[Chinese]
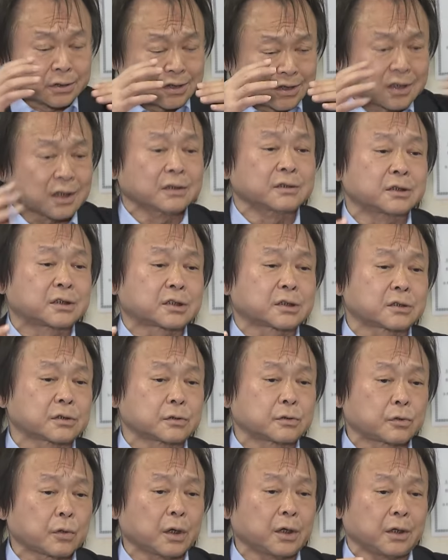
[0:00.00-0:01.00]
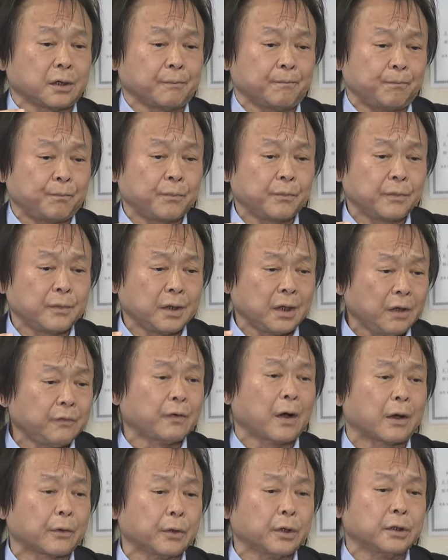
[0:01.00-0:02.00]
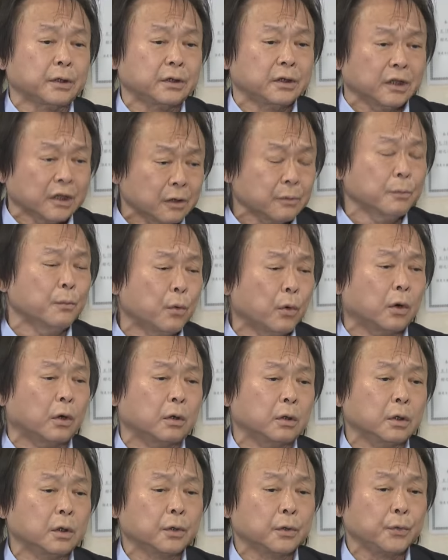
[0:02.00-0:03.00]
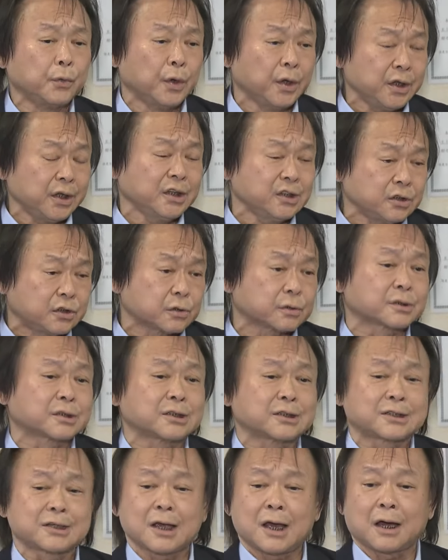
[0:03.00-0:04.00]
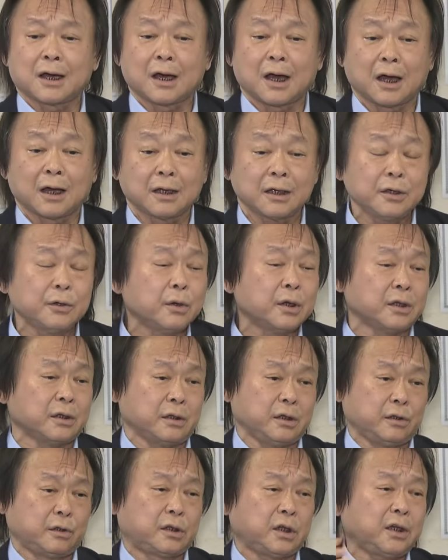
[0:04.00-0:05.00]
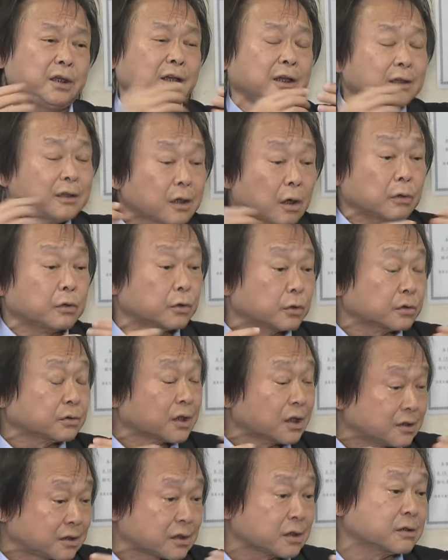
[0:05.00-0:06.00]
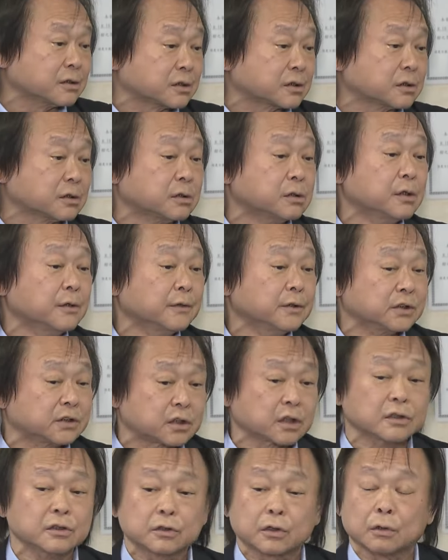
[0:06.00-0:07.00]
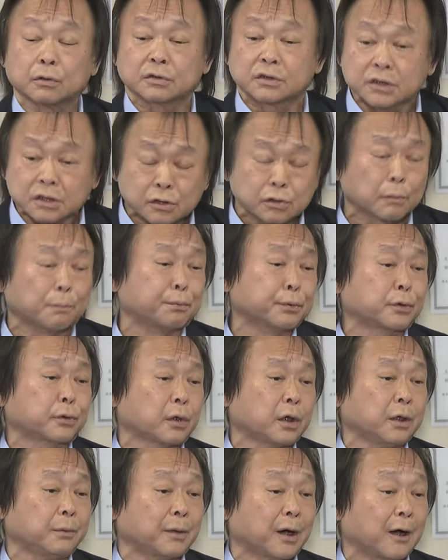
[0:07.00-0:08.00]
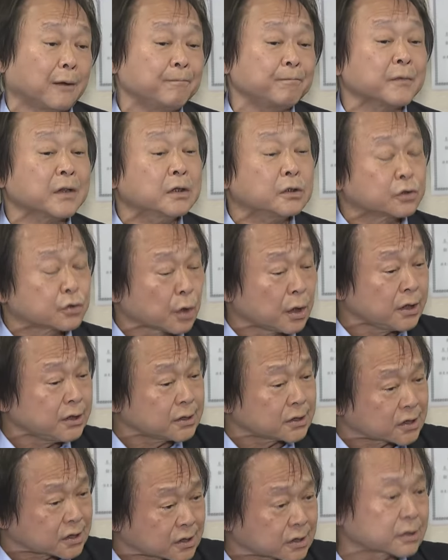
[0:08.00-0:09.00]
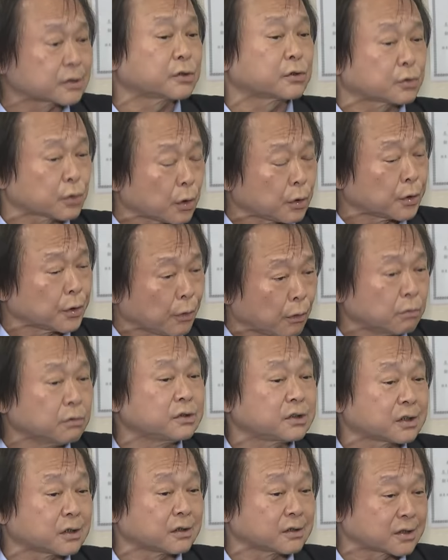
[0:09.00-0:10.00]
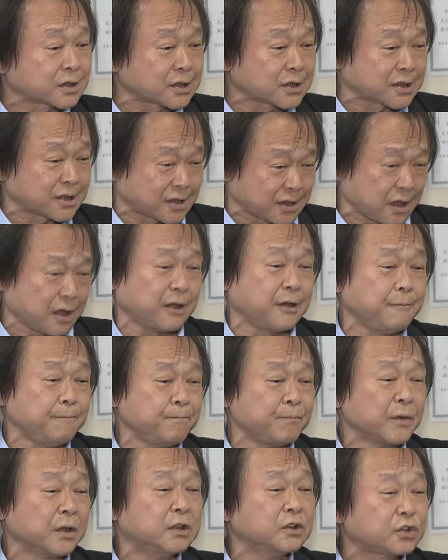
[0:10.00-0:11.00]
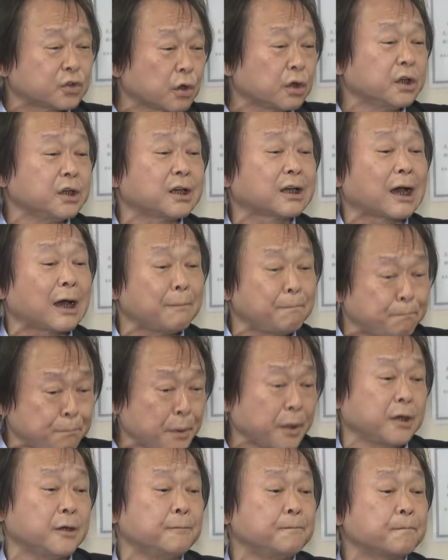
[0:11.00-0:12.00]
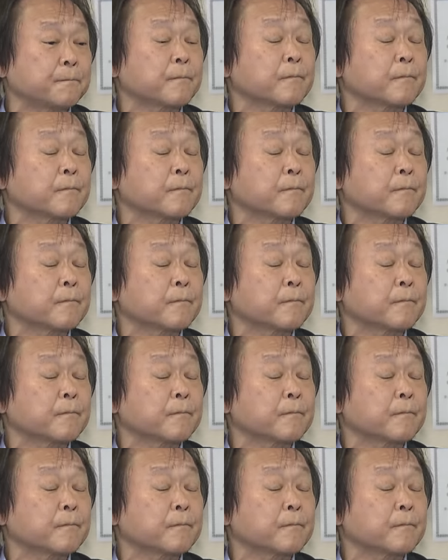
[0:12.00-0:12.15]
政治、对立法院冷漠，原因就是这样啊！因为你一天到晚都在政治争斗，这就不对嘛！所以始作俑者是谁，就应该被